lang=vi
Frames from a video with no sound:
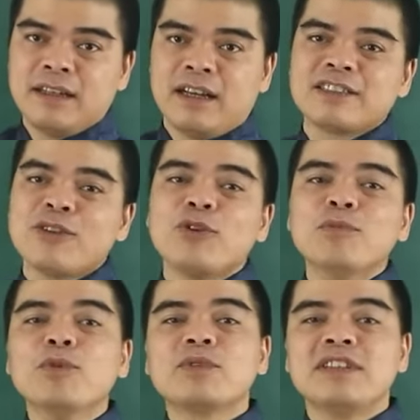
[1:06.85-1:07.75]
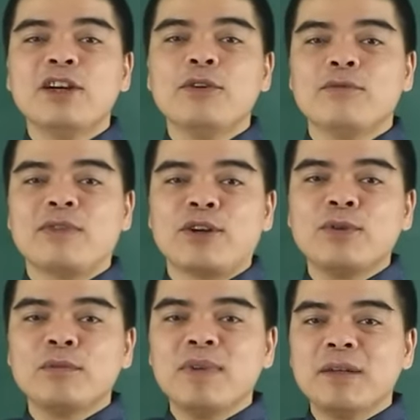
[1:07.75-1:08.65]
à, sống có mục tiêu và
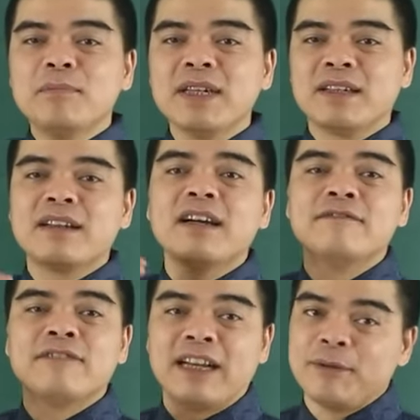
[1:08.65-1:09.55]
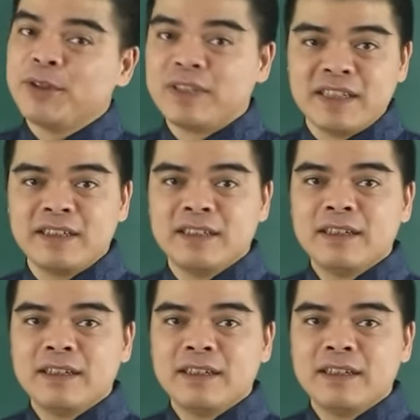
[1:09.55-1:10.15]
luôn biết mình cần phải làm điều gì